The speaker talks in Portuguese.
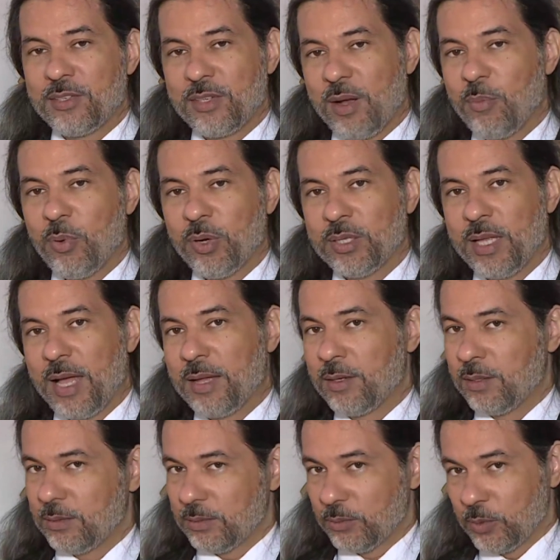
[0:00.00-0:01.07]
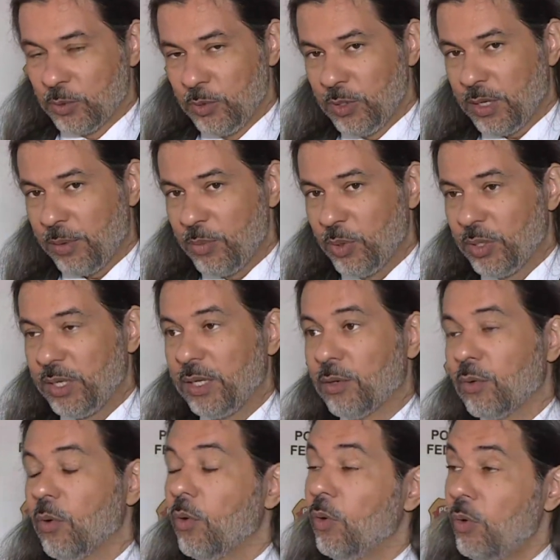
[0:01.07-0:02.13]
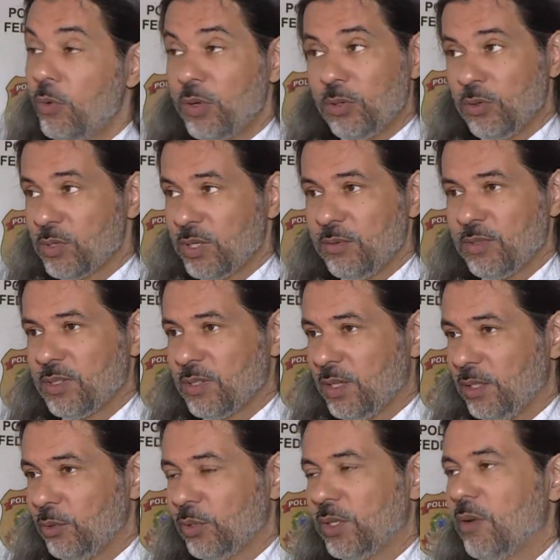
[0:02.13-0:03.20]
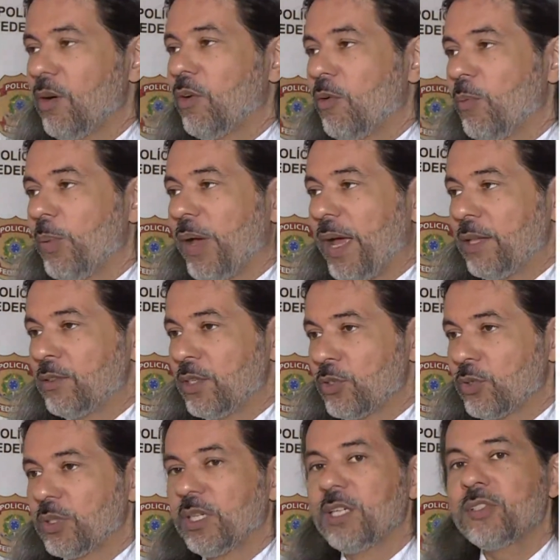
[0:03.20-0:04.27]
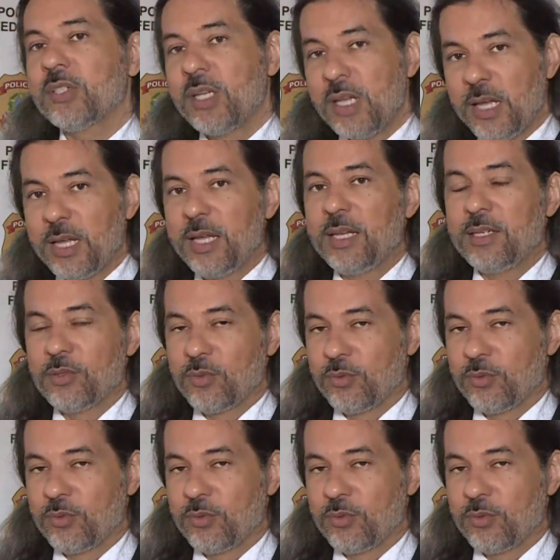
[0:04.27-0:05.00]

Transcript: de abordar o caminhoneiro, ou inclusive estando ou não acompanhado de ajudante, eles o